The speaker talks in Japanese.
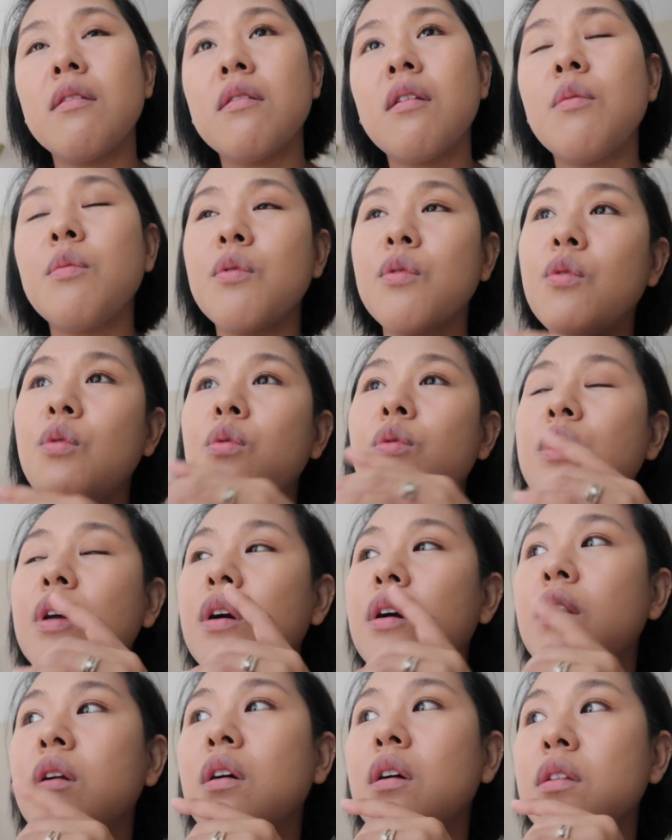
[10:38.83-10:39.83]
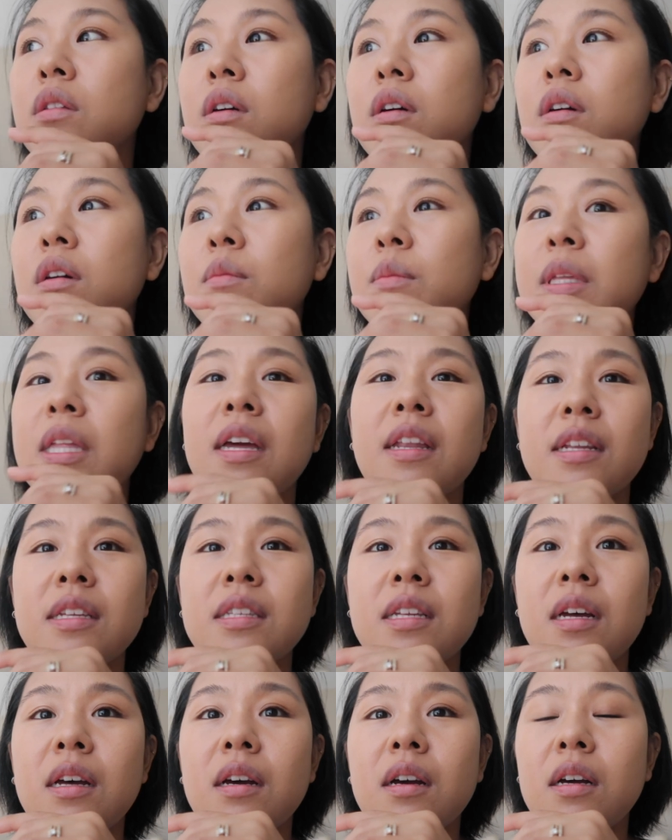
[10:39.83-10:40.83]
多分こうだからかな、みたいな
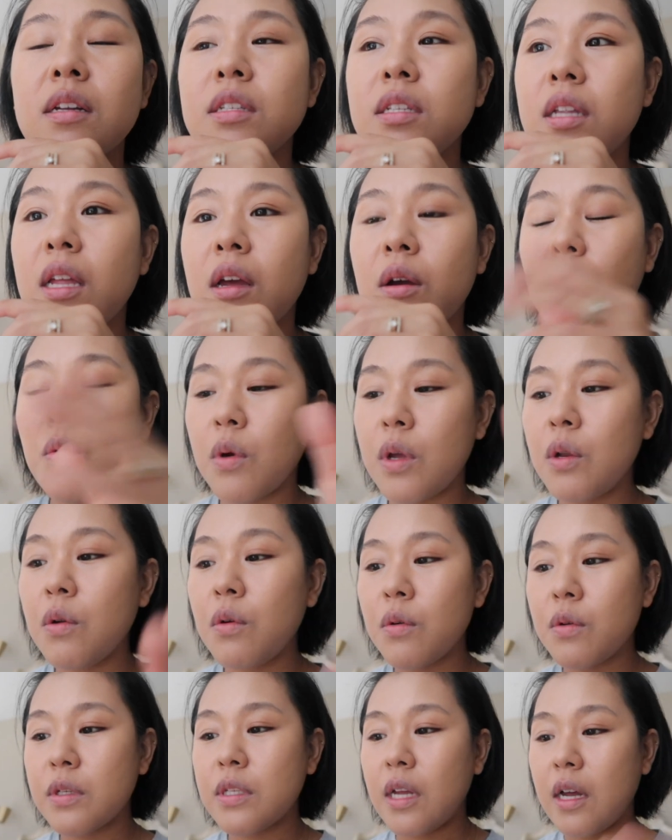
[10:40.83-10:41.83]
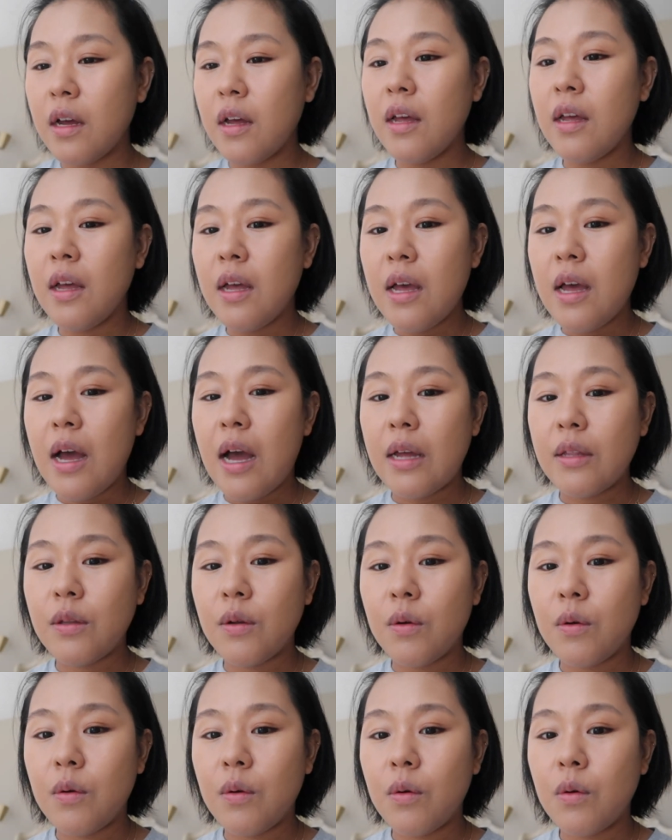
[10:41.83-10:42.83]
さ、感じで、こう、いろいろさ、
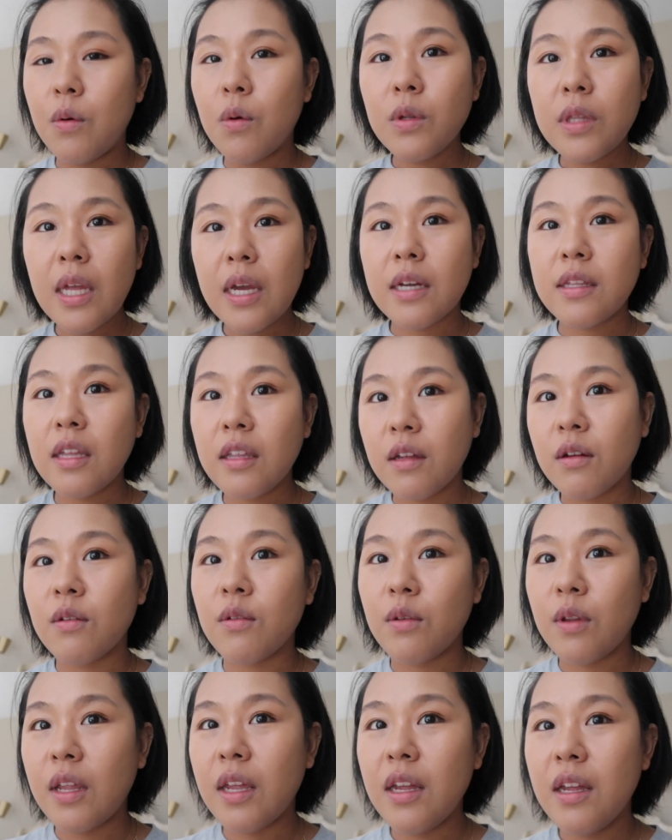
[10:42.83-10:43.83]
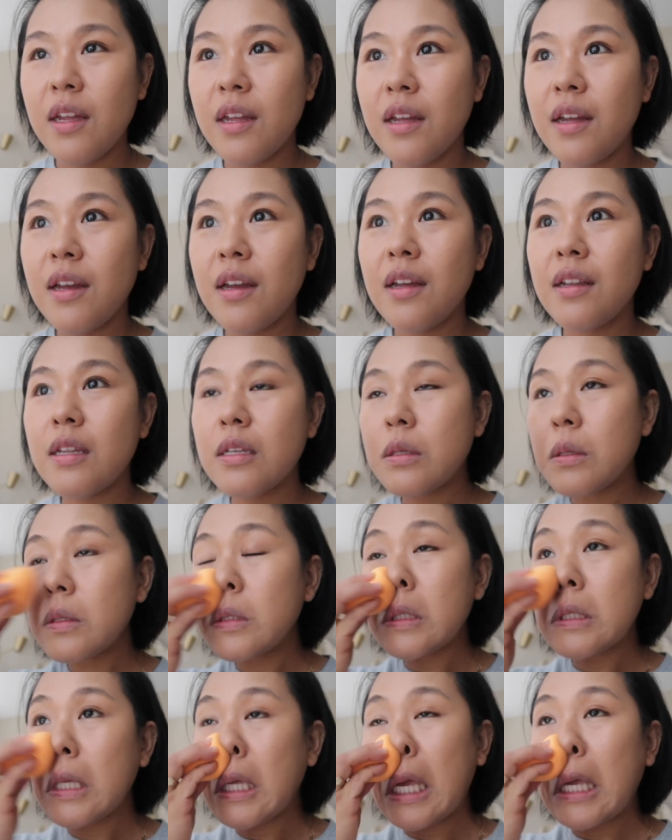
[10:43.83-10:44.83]
答えが出てくるのね。で、そう
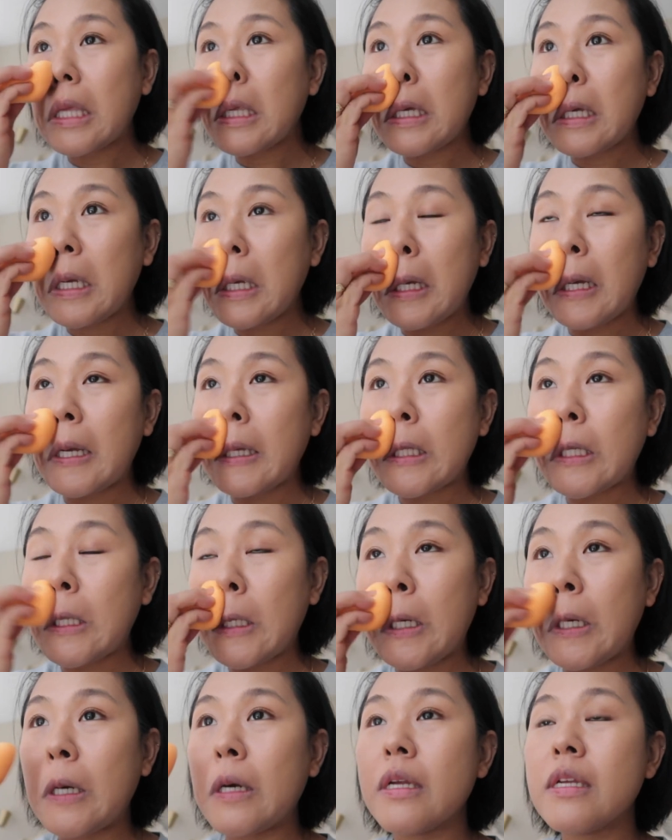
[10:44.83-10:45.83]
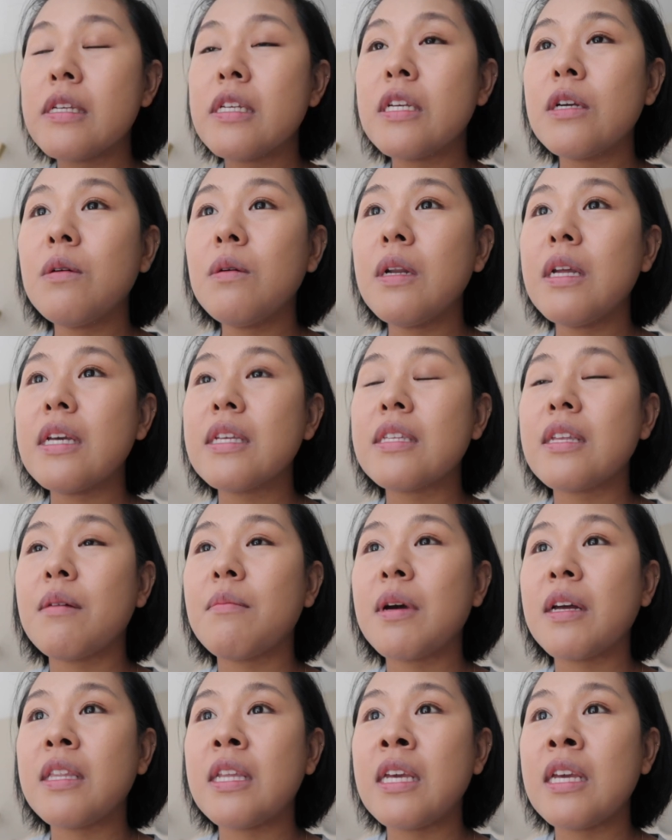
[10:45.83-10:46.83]
すると結局、その、しごれ
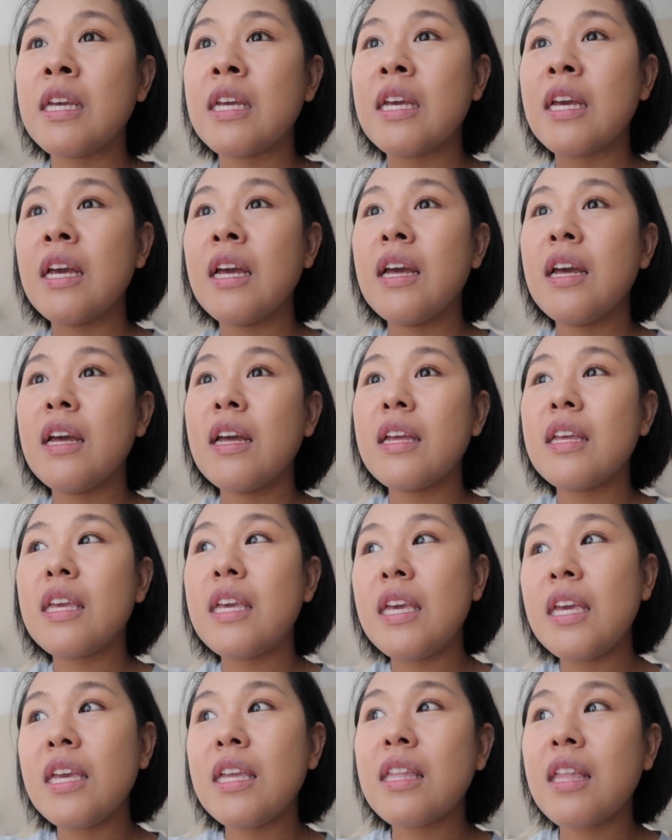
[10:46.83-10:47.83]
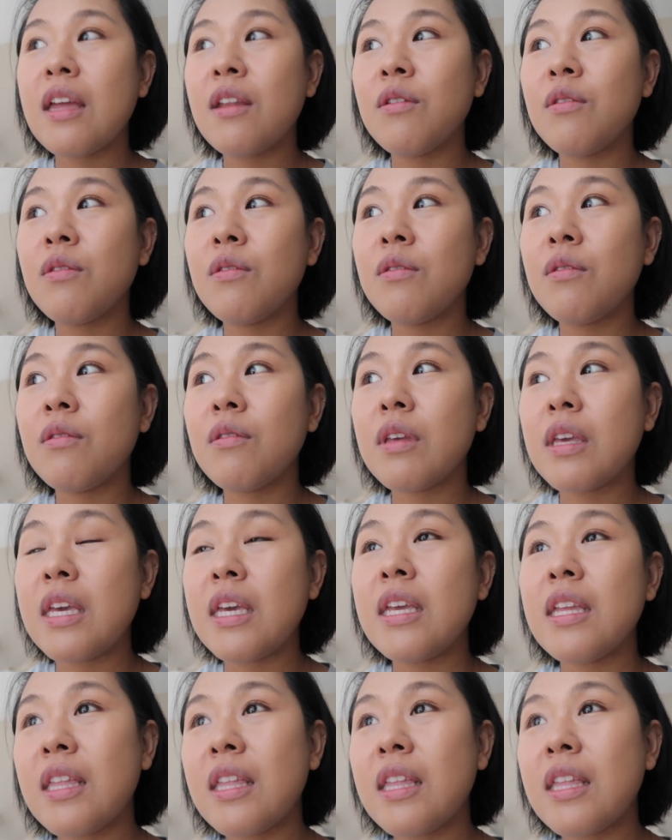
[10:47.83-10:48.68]
様に、聞いて